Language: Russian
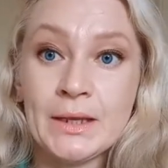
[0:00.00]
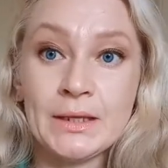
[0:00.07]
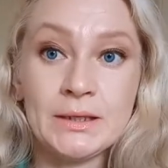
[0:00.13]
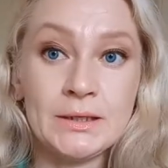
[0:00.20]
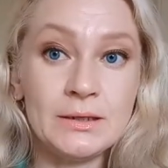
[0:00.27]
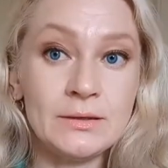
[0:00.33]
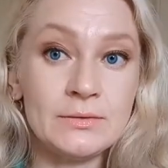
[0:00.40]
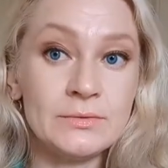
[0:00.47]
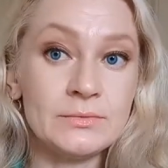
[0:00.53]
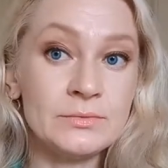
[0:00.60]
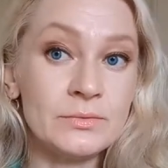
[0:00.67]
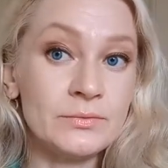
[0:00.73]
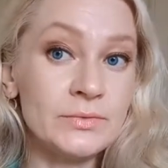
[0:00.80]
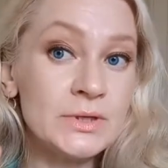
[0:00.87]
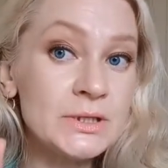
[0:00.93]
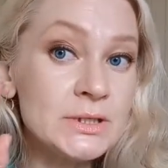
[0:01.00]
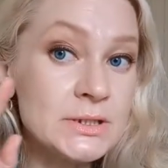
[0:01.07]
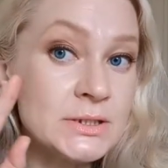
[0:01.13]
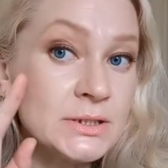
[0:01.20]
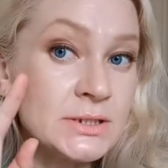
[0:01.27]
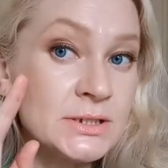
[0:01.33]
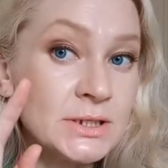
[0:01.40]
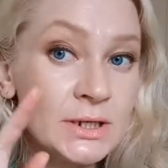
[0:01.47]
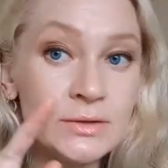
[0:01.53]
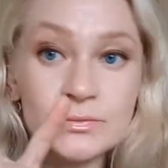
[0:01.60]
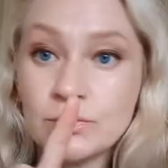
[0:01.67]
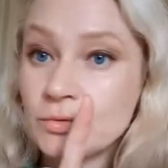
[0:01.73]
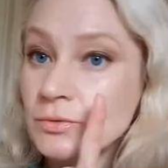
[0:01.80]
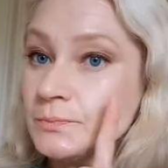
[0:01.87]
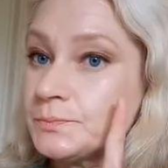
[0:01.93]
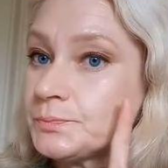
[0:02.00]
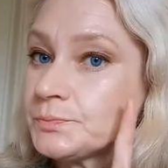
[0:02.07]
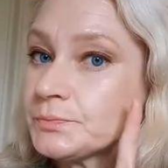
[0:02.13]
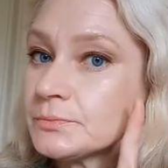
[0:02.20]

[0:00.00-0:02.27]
И видите, все равно